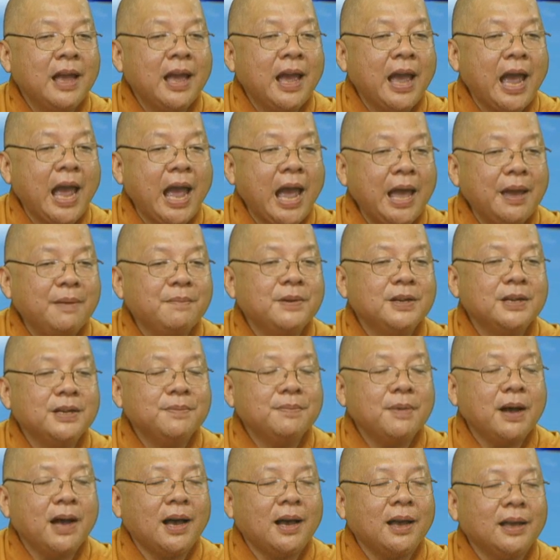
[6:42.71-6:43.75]
20
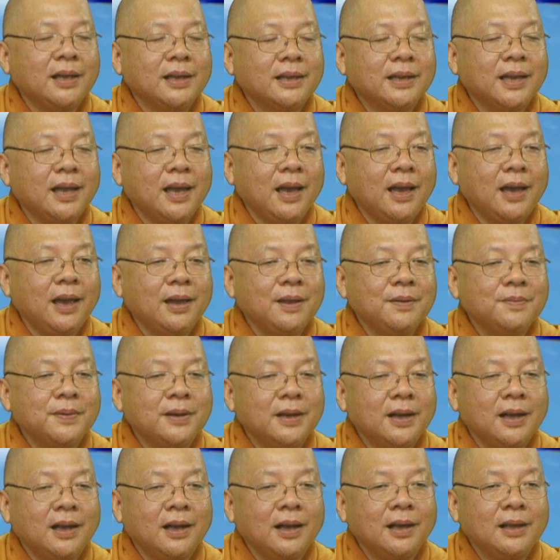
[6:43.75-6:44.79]
bài kệ
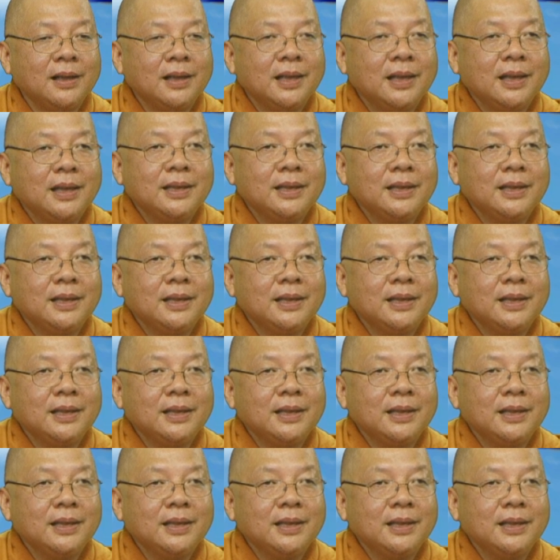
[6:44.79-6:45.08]
mà